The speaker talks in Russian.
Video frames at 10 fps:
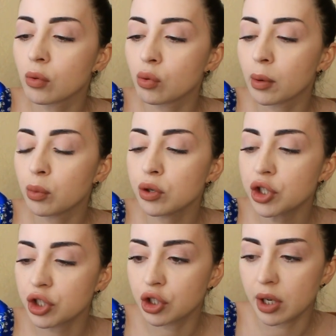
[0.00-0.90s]
Но ну, по
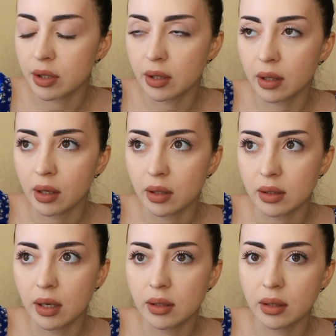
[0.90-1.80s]
большей части это
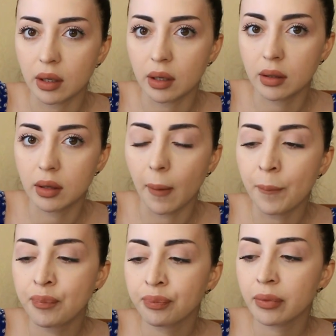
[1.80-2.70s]
касается каких-то
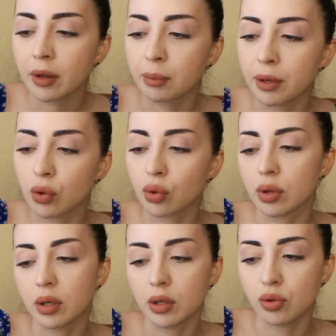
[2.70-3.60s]

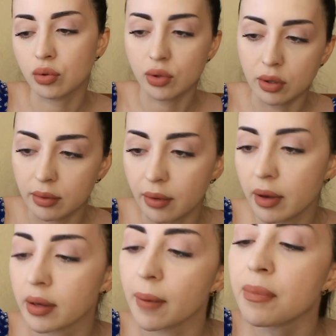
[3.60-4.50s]
природных ресурсов,
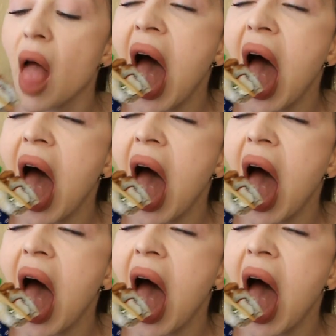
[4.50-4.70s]
наверное.